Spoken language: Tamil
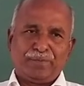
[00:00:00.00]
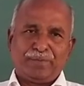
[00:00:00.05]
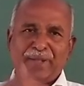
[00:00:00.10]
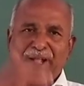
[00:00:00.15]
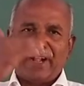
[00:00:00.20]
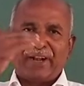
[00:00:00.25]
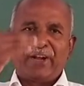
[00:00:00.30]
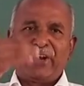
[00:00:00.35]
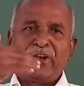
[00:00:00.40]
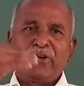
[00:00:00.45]

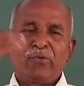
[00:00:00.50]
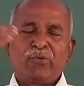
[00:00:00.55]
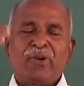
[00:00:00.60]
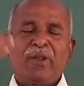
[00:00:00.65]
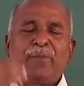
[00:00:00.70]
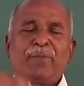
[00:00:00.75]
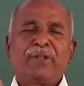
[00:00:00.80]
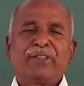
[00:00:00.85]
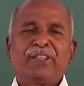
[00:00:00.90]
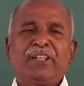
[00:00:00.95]

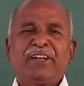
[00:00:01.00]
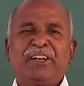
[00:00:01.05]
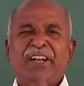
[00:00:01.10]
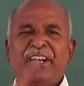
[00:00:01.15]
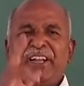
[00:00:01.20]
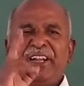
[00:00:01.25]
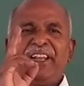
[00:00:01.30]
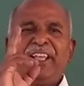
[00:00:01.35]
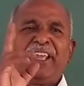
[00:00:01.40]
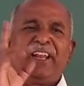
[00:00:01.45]
மேக்னிடியூட்லாம் பார்த்தீங்கன்னா
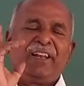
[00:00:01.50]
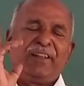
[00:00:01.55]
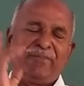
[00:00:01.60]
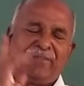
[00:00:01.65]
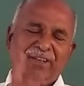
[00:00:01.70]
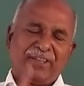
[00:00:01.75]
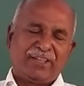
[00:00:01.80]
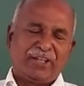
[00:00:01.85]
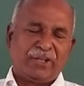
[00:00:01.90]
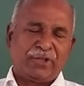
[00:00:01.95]
ரெண்டே
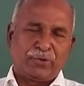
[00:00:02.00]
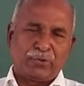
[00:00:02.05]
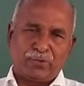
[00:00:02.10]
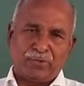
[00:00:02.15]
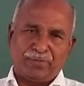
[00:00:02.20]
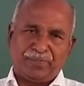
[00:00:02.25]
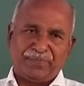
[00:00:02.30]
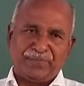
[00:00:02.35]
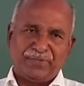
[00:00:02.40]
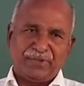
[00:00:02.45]
லெவல் தான்
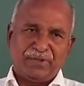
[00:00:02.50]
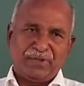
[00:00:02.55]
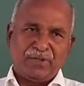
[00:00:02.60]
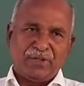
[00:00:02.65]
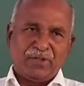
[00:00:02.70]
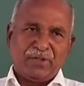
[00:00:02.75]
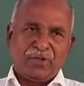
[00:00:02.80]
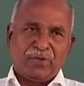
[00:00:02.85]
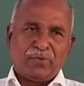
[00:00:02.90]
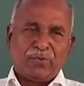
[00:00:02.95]
இருக்கும்
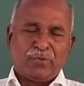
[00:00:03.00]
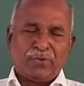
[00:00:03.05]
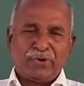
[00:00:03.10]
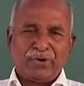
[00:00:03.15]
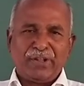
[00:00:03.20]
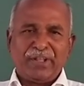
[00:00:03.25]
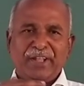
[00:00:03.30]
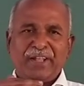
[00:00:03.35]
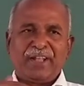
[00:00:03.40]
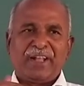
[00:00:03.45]

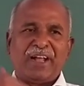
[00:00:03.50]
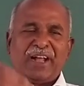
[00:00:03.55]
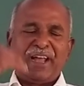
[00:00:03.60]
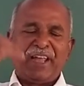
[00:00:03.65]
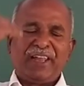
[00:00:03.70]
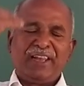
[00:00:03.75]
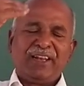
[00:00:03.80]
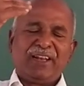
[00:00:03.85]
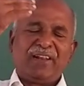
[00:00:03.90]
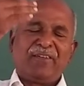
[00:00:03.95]
ஒன்று
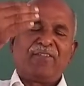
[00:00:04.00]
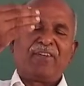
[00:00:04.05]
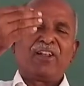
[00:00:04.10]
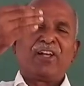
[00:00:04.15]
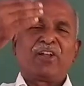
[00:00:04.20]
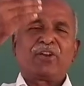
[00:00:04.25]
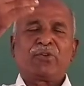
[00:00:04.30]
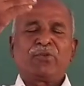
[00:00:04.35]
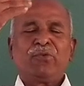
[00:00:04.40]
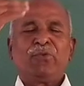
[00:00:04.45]
ஹை
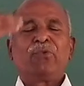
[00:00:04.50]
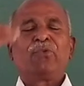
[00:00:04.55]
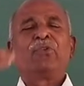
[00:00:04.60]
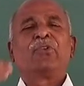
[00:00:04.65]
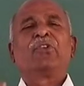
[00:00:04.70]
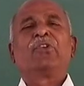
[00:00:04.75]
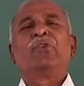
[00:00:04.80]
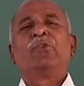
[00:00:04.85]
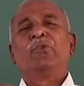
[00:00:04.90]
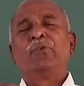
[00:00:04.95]
லெவலாக இருக்கும்
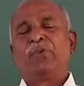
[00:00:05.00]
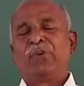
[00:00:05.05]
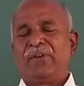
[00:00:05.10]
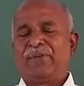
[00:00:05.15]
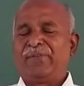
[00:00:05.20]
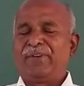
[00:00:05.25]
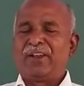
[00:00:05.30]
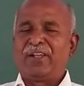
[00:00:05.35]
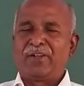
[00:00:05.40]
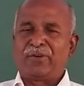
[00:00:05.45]
இன்னொன்று லோ
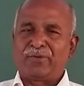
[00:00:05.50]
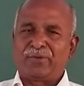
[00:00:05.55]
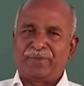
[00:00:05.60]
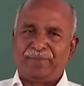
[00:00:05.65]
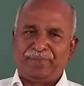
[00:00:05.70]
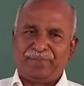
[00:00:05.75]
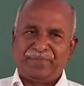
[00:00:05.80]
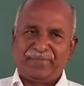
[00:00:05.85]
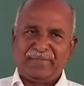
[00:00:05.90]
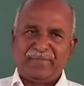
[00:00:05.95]
லெவலாக
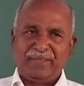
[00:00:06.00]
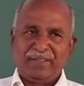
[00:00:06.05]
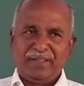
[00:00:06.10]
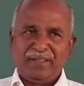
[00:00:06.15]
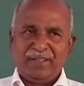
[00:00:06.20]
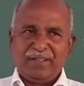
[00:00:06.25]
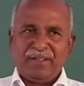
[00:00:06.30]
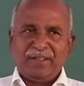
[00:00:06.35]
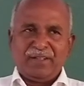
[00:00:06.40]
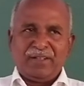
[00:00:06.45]
இருக்கும்
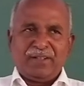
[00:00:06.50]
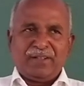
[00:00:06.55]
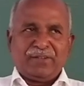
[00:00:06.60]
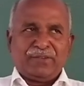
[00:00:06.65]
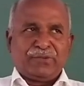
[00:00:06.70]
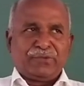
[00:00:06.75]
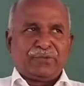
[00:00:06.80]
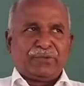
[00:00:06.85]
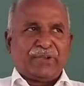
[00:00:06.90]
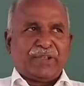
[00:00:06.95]

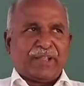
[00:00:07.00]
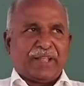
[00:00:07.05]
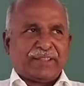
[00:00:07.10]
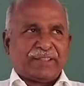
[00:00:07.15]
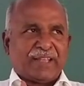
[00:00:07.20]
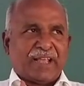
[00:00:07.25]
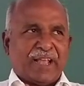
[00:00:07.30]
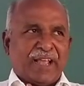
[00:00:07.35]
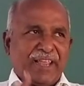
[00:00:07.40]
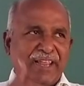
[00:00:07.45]
ஸோ
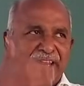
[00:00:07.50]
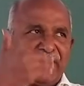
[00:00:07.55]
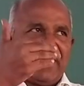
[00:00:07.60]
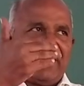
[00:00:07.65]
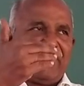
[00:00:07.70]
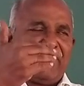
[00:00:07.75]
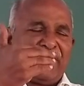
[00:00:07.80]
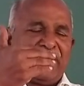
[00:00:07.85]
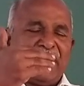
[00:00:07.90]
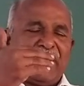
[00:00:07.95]
அந்த ஹை
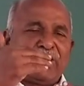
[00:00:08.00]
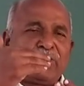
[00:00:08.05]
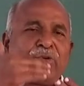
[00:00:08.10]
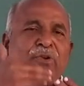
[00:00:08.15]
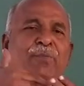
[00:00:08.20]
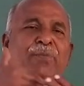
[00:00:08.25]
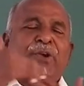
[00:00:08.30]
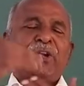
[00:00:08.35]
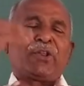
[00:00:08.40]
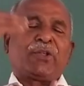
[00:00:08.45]
லெவல் அது
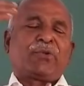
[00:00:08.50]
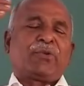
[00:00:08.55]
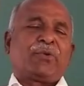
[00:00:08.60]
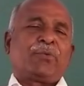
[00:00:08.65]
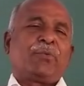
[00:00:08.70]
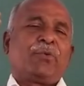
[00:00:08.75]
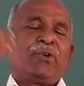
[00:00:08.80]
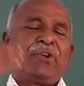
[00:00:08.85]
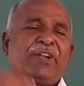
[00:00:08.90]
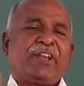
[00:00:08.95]
ஒரு
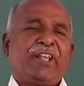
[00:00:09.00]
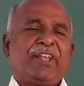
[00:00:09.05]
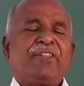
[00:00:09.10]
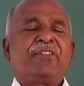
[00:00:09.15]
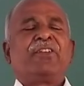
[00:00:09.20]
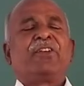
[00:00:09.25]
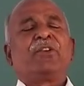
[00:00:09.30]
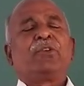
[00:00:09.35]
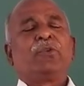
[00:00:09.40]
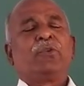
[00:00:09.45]
பர்டிகுலர்
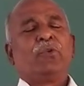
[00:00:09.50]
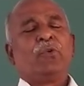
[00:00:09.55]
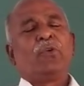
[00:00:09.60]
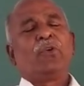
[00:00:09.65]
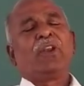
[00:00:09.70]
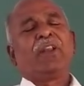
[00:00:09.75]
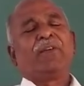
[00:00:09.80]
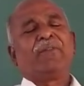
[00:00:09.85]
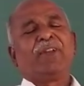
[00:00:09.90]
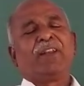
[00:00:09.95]
வோல்டேஜ் லோ
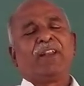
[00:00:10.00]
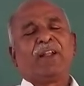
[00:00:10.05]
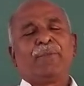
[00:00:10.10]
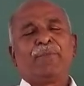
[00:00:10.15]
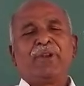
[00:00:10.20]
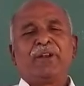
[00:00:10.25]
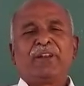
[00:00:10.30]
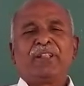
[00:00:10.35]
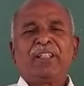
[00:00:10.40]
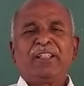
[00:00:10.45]
லெவல்
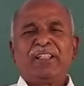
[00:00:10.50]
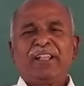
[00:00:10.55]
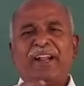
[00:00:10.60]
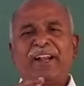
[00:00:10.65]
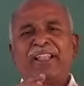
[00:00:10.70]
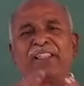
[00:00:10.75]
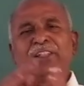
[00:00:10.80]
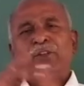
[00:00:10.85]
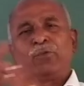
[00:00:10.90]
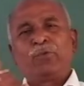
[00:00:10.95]
அப்படின்றது அது
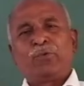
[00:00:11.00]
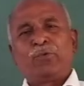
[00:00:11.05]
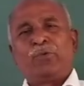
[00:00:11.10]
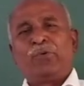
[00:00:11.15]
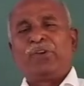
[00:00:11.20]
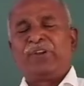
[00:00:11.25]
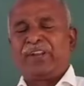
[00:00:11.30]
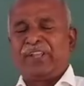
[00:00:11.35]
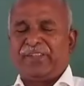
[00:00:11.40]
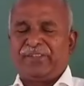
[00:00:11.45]
அனதர் ஒரு
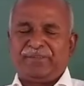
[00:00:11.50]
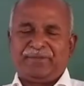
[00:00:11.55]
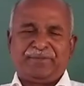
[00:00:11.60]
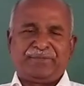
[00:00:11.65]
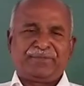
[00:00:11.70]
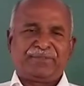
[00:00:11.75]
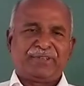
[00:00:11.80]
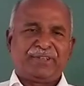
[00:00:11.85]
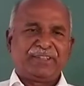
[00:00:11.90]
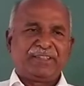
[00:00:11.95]
வோல்டேஜ்
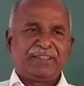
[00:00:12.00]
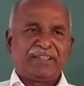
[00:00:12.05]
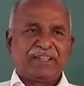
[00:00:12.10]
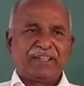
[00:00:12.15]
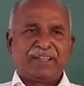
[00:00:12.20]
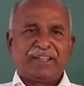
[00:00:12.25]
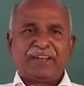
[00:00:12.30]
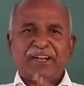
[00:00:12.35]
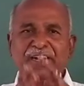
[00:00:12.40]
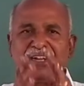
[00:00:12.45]
ஸோ இந்த
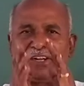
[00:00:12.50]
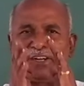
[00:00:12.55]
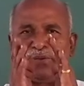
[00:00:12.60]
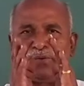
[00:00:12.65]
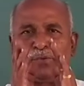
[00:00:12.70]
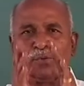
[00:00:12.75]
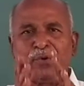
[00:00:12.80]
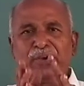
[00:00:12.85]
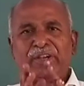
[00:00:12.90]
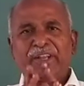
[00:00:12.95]
ரெண்டு
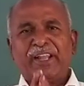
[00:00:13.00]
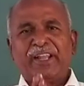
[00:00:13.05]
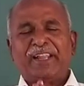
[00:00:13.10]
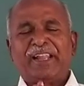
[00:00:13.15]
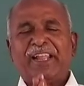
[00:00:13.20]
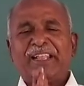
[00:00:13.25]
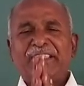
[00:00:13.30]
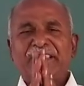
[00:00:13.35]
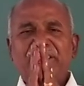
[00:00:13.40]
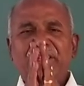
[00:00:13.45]

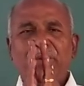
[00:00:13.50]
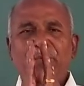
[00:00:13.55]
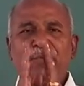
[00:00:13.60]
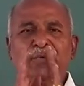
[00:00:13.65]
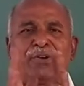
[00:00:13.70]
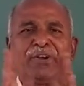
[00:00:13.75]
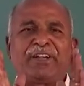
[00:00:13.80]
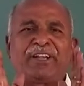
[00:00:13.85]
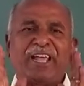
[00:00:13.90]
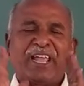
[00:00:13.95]
வோல்டேஜ் எந்த
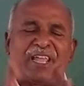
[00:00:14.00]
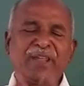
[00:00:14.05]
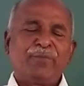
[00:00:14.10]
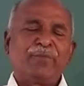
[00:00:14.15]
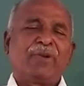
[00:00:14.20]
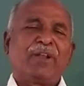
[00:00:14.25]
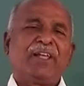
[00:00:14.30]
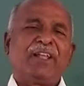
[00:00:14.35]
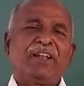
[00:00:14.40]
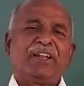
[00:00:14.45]
ஒரு
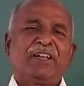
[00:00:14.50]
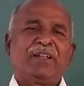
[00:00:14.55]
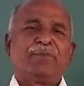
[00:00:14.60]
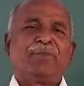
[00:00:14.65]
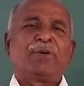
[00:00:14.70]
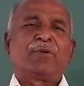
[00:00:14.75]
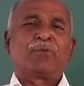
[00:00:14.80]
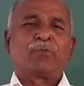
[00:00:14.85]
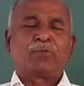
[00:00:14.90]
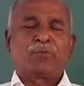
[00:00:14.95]
டைமில்
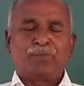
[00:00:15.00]
நம்ம